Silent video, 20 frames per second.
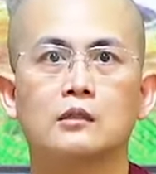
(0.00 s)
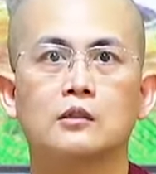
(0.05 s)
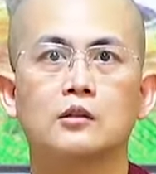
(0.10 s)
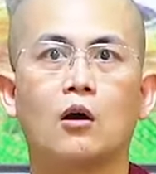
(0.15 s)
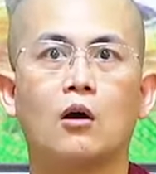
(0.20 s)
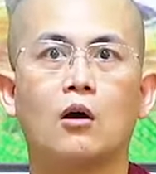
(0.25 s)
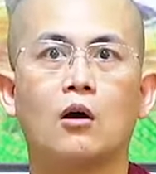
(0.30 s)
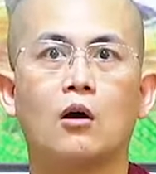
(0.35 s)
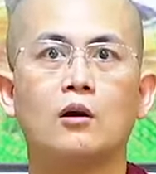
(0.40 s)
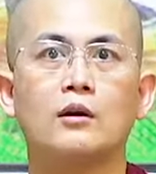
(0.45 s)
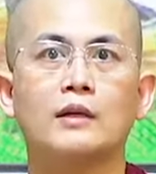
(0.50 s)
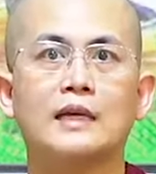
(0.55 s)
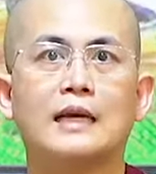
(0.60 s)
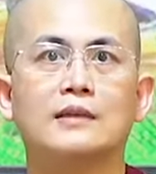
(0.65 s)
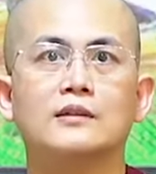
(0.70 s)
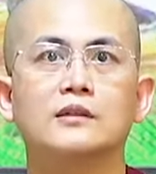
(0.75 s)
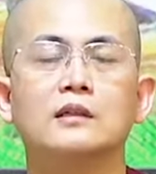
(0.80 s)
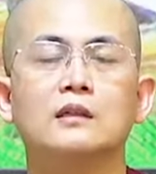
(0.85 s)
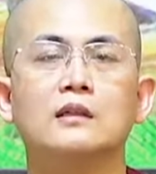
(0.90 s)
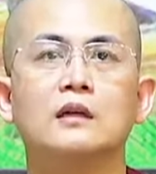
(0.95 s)
đó là
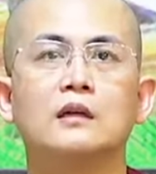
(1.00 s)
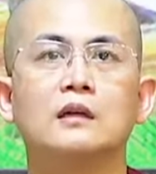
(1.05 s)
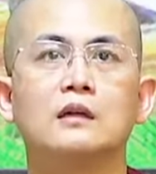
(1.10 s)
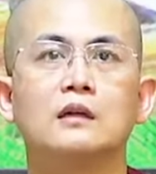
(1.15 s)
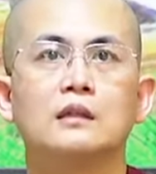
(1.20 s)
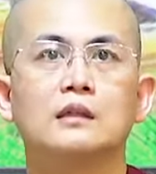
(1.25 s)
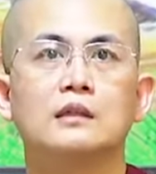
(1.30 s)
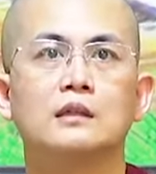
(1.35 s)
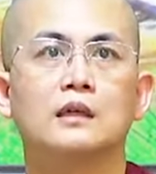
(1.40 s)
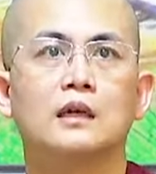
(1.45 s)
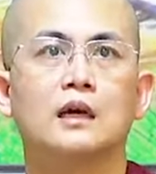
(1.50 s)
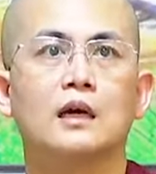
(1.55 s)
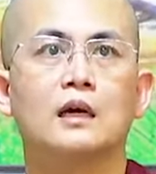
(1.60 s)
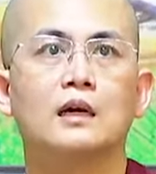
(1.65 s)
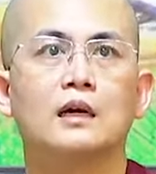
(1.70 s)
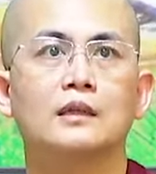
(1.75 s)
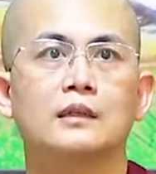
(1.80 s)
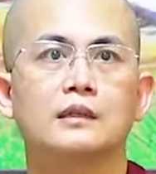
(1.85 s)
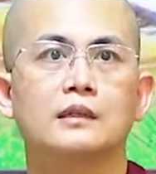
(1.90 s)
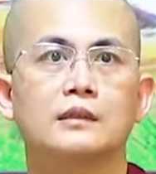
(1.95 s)
những lời
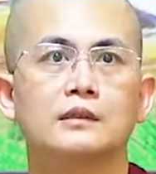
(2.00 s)
à,